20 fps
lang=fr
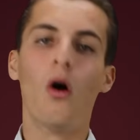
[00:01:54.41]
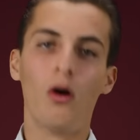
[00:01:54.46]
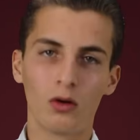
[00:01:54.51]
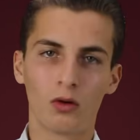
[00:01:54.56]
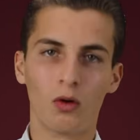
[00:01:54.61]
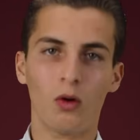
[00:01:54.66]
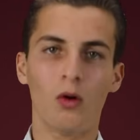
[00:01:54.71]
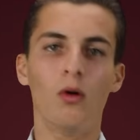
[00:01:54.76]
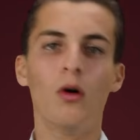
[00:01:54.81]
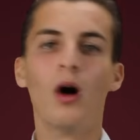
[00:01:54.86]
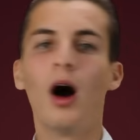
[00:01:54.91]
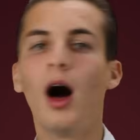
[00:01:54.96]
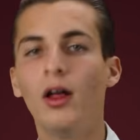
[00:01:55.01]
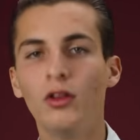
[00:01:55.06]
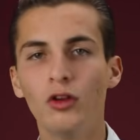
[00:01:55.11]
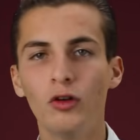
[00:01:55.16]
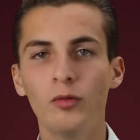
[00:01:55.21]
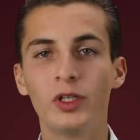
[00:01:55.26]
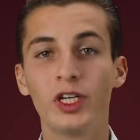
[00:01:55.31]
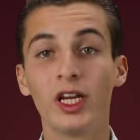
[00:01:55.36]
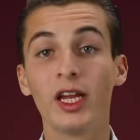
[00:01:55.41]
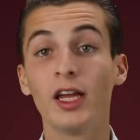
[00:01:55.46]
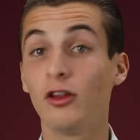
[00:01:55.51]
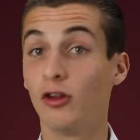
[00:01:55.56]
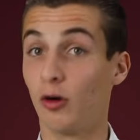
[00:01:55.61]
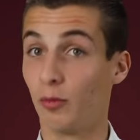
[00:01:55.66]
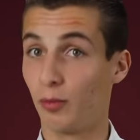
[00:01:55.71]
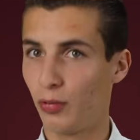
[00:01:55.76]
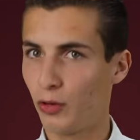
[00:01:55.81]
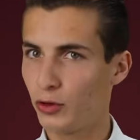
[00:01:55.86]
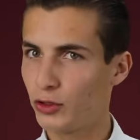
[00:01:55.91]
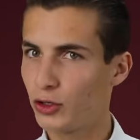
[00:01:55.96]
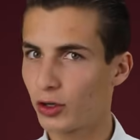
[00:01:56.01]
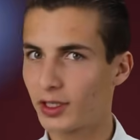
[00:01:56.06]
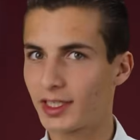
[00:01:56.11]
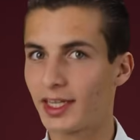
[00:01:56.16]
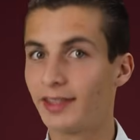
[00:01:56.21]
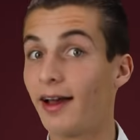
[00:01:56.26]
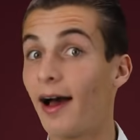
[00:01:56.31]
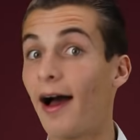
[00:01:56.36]
En gros, un objet est dans
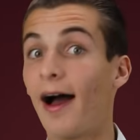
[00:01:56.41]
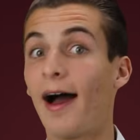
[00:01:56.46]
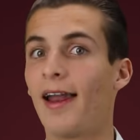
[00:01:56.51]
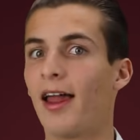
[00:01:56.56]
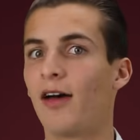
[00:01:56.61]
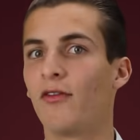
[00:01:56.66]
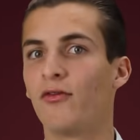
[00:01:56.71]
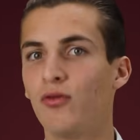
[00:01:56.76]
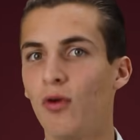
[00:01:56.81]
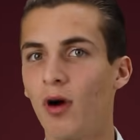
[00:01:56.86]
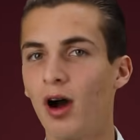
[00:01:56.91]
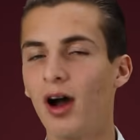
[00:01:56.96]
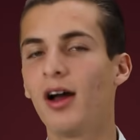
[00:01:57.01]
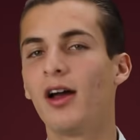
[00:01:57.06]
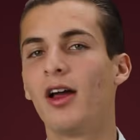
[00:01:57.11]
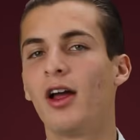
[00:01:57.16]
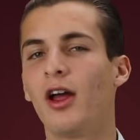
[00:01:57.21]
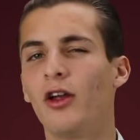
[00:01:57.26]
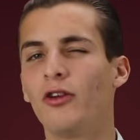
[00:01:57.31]
plusieurs états à la fois